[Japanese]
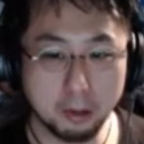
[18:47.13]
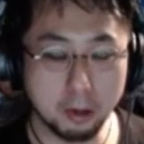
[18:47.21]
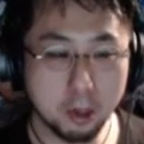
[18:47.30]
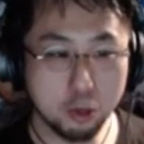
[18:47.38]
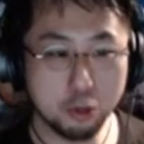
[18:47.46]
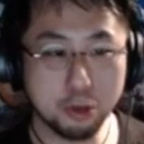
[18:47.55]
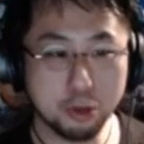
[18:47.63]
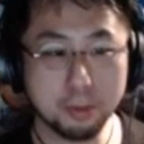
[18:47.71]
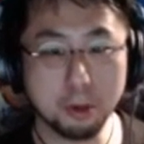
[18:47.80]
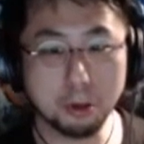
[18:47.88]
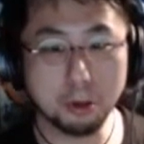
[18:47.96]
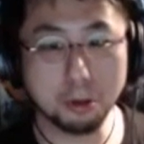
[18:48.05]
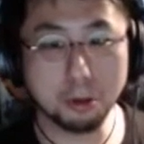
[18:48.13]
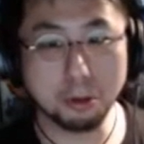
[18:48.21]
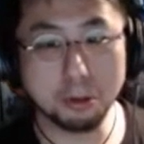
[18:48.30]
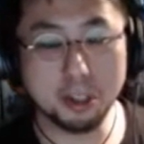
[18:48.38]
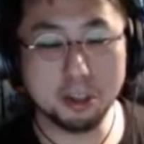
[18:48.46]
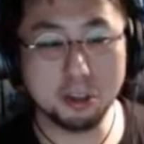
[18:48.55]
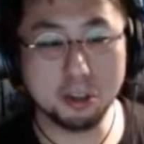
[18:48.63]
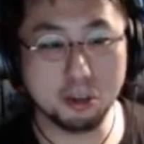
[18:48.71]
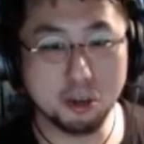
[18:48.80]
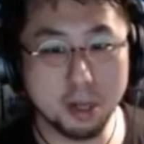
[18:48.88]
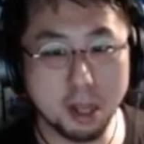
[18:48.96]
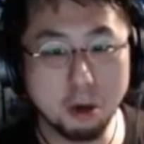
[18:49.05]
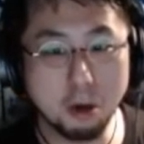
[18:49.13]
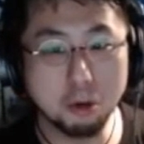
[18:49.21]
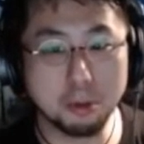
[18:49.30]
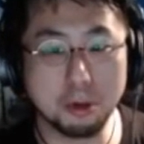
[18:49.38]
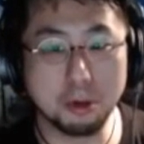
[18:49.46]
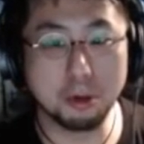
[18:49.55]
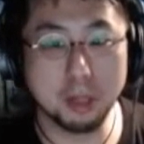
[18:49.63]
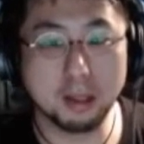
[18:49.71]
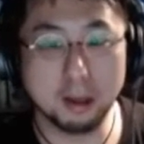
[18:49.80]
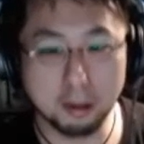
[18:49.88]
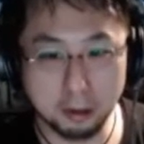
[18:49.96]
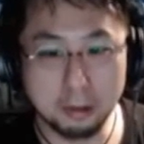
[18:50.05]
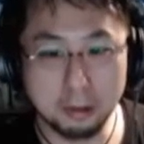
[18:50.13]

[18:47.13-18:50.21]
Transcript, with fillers: うつ病と統合失調症は治る病気なんだけど、